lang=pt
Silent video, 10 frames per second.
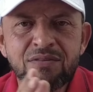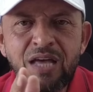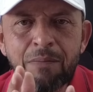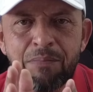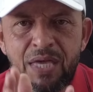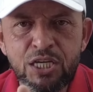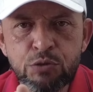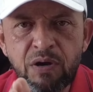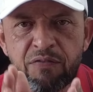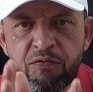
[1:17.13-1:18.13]
Da
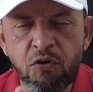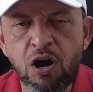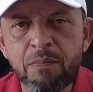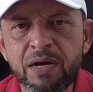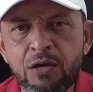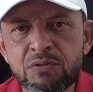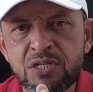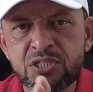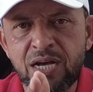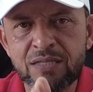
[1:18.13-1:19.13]
mesma forma, eu
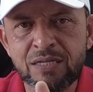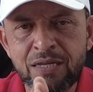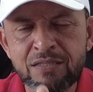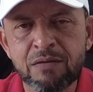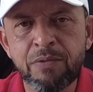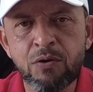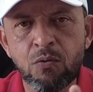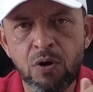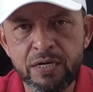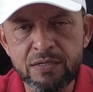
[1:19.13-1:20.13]
descartaria também
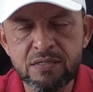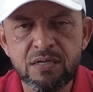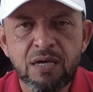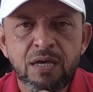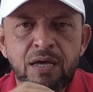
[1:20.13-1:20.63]
o Onix.